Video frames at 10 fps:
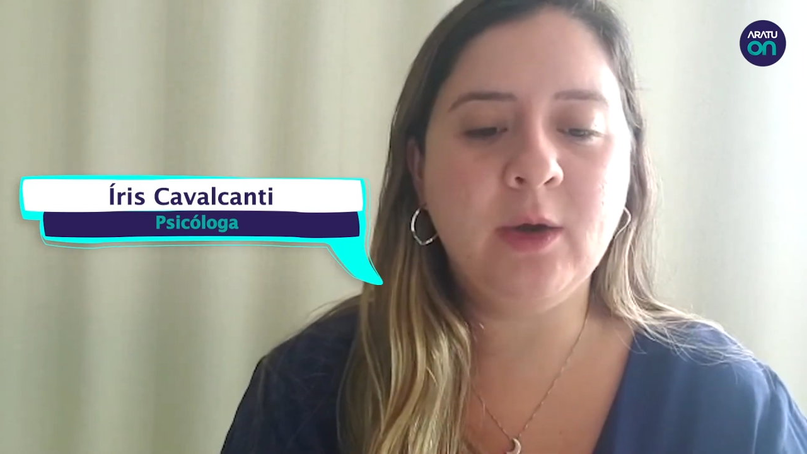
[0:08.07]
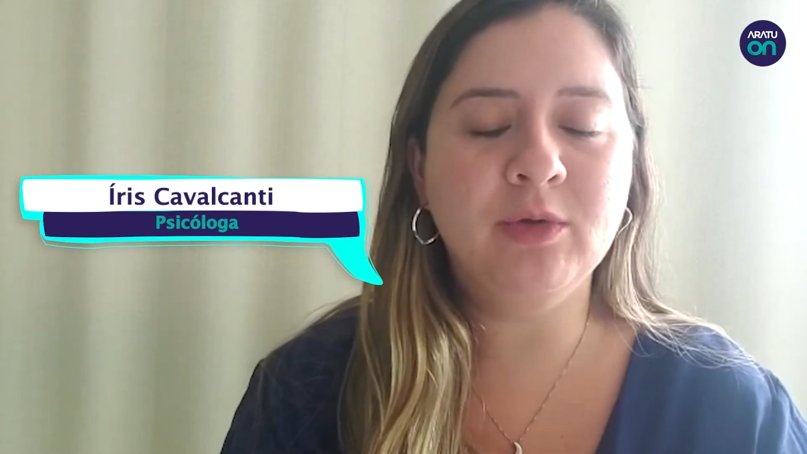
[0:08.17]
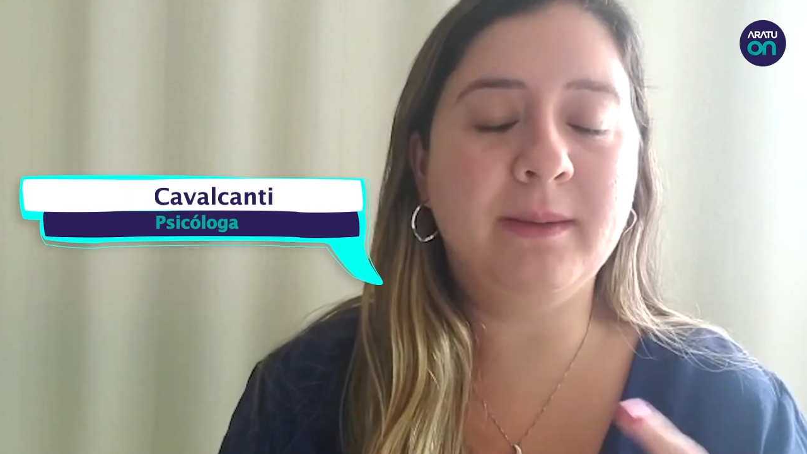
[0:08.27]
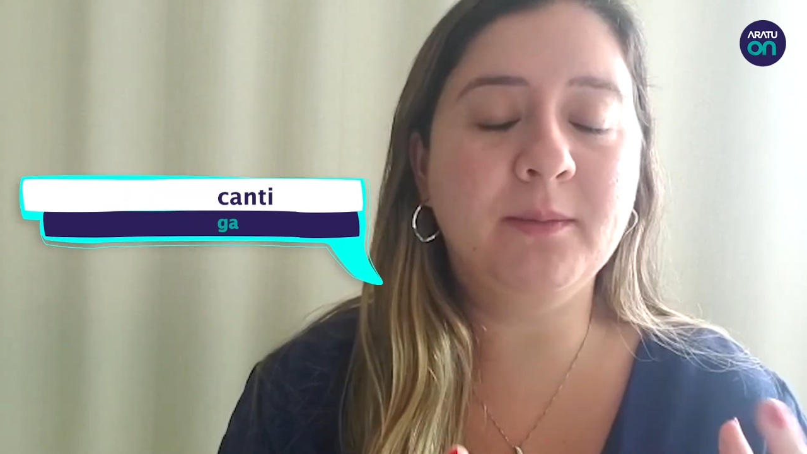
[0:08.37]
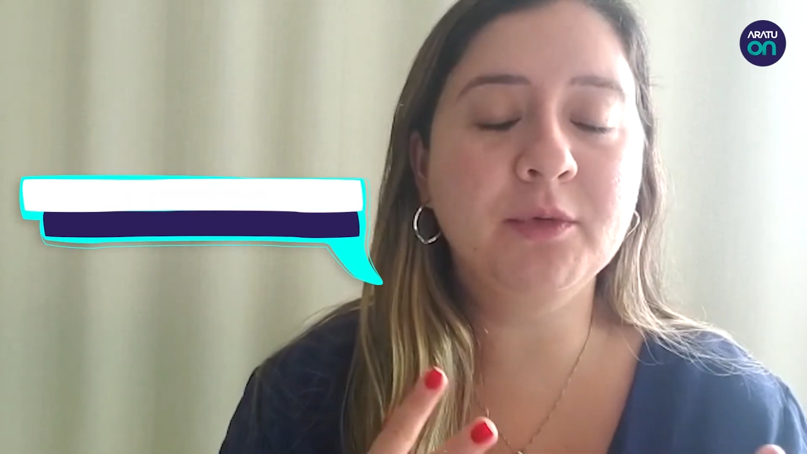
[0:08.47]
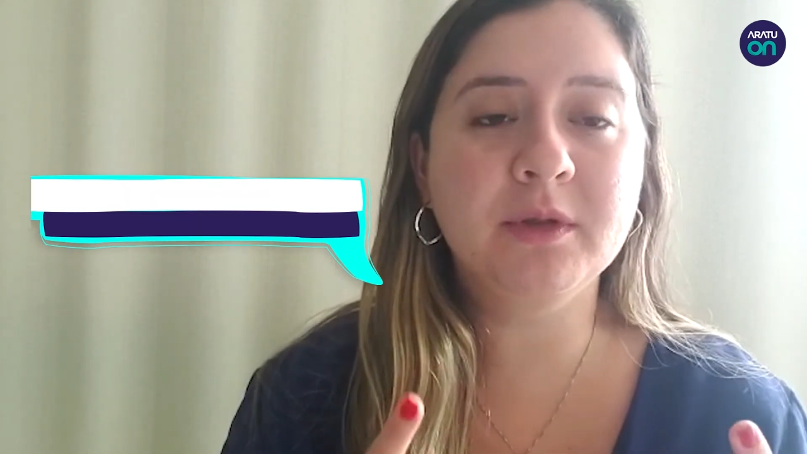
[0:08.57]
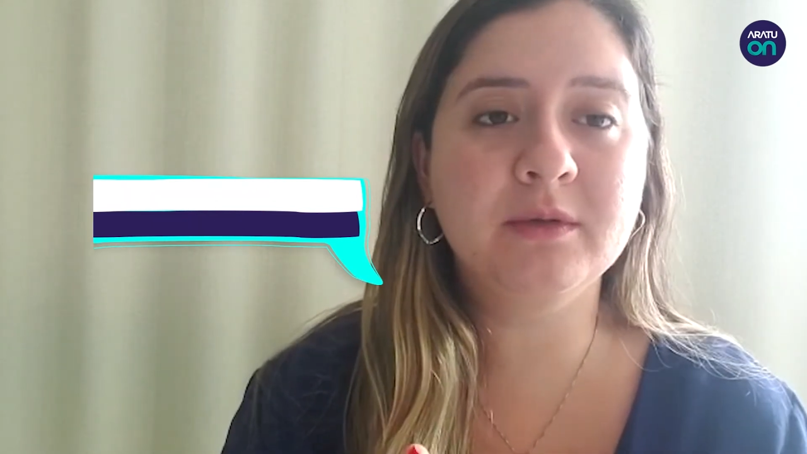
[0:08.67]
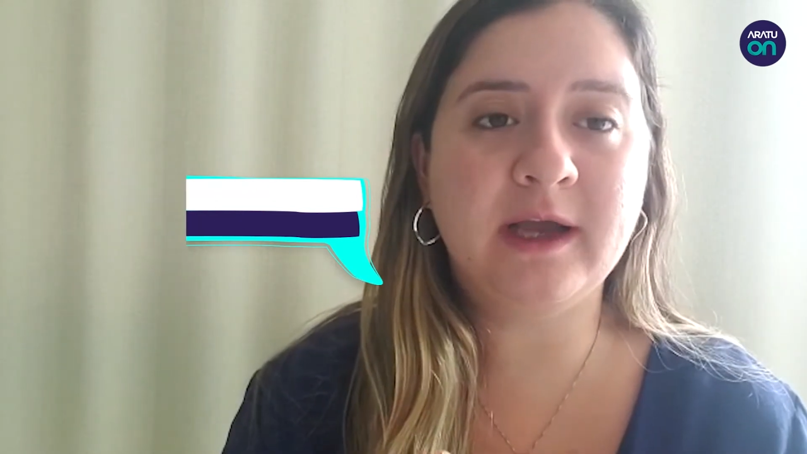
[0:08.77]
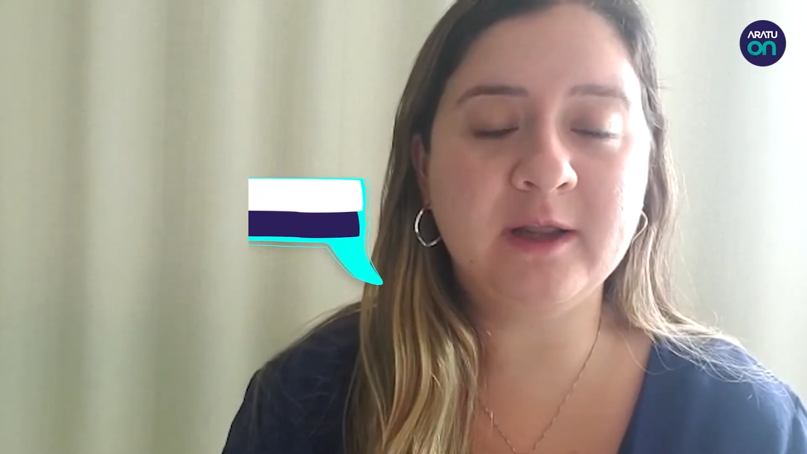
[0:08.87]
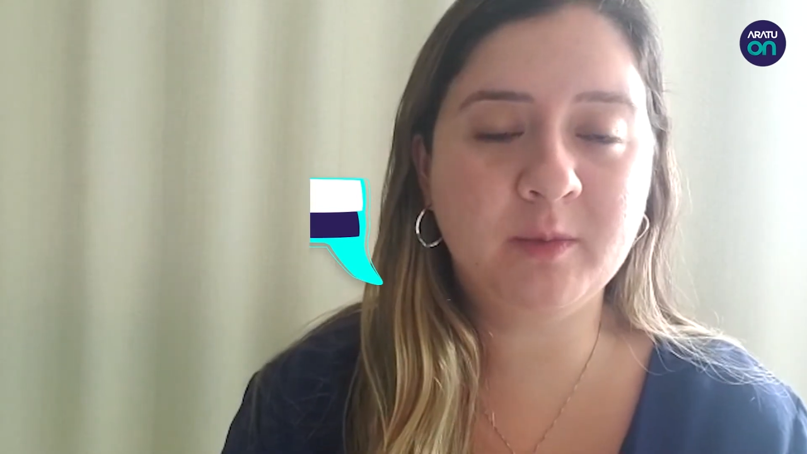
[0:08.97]
os abusos,
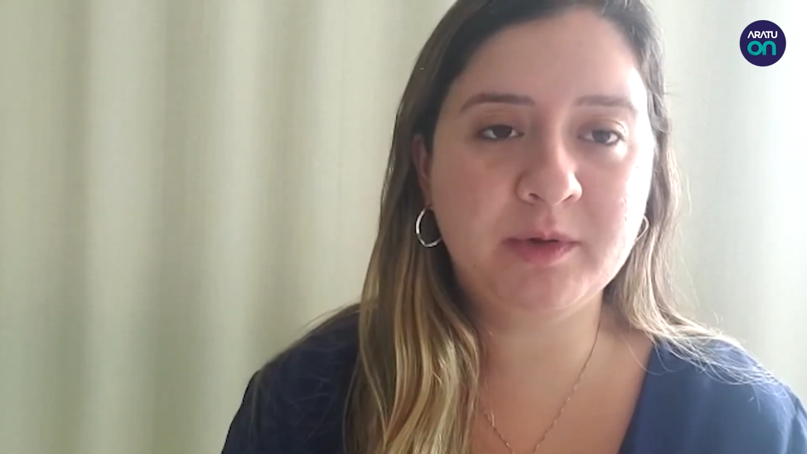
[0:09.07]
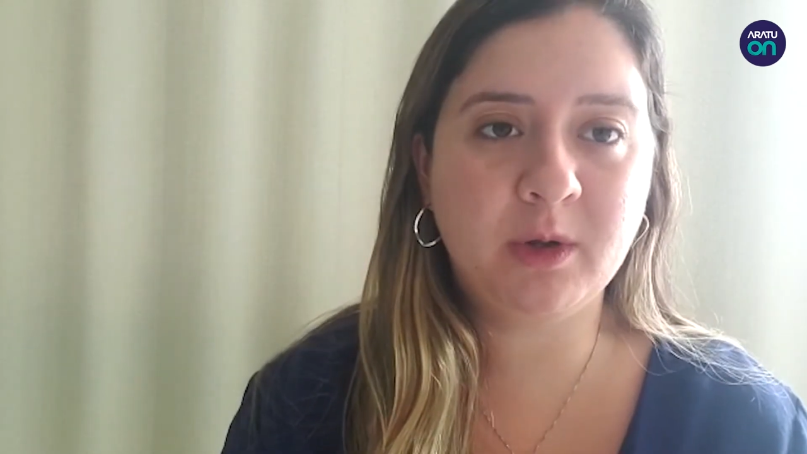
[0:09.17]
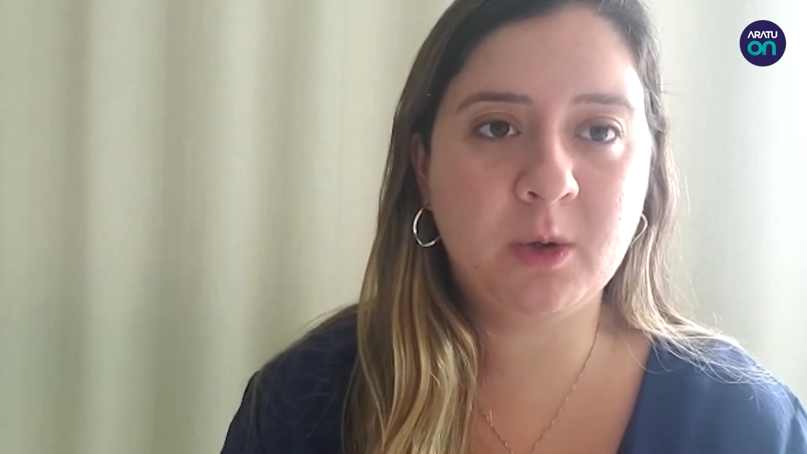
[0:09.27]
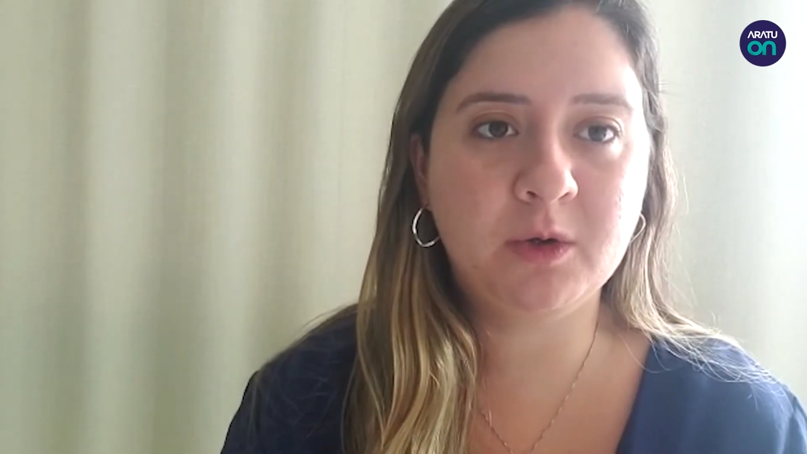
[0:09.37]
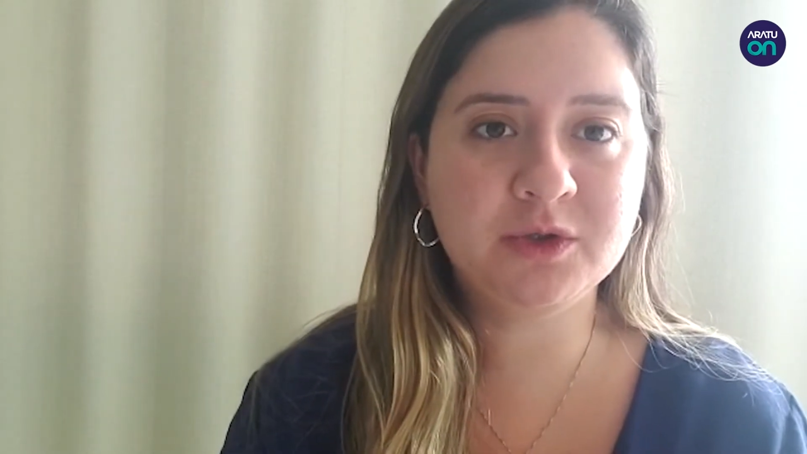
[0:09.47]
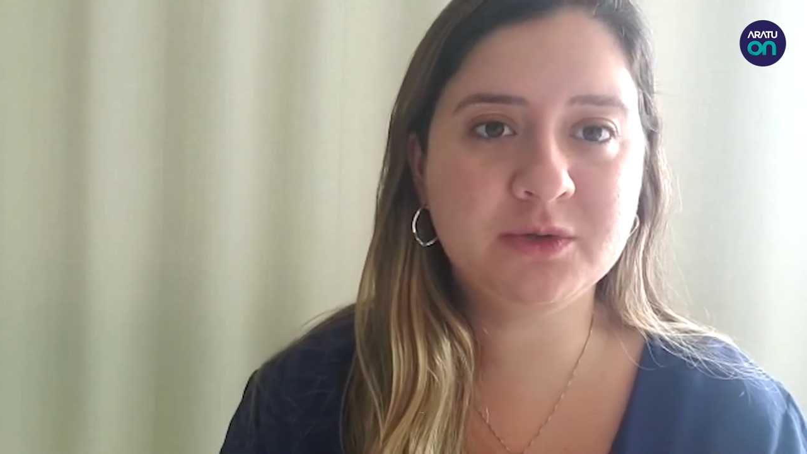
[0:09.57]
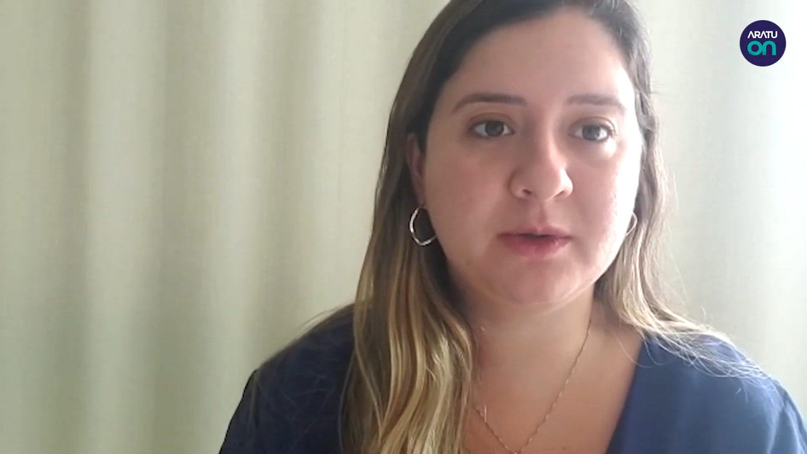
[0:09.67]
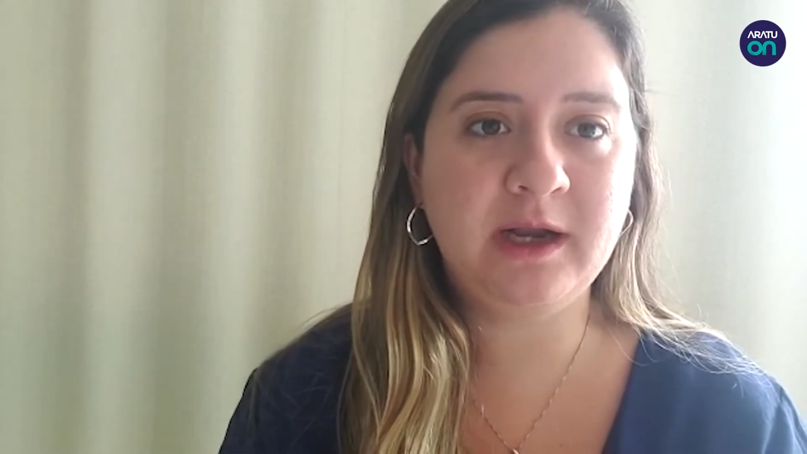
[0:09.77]
no caso psicológicos,